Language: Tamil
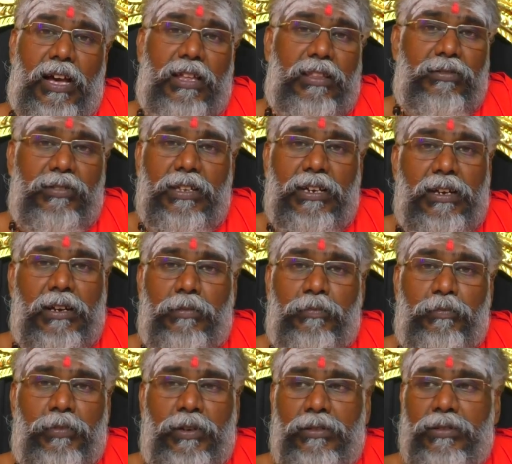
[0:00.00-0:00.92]
அது வந்து
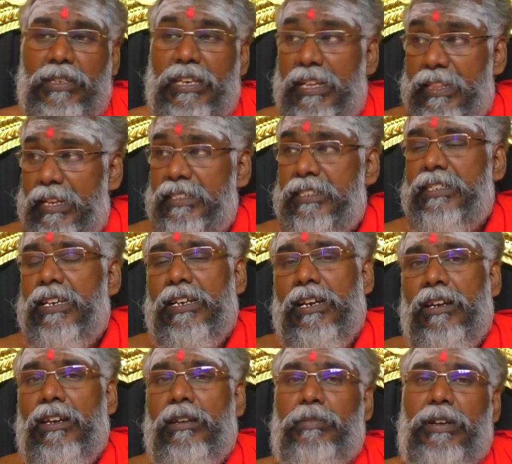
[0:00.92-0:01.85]
வந்து எதாச்சா
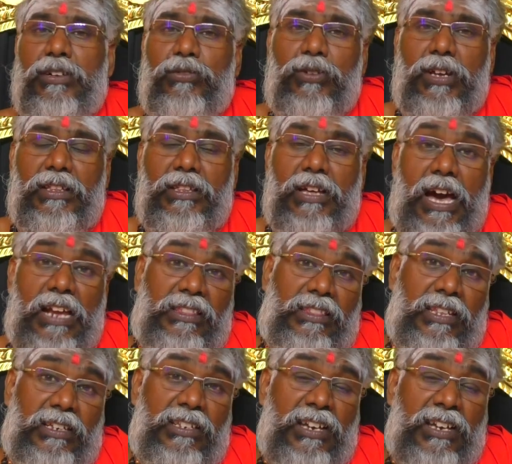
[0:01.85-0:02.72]
கண்ணில் படக்கூடாது அர்த்த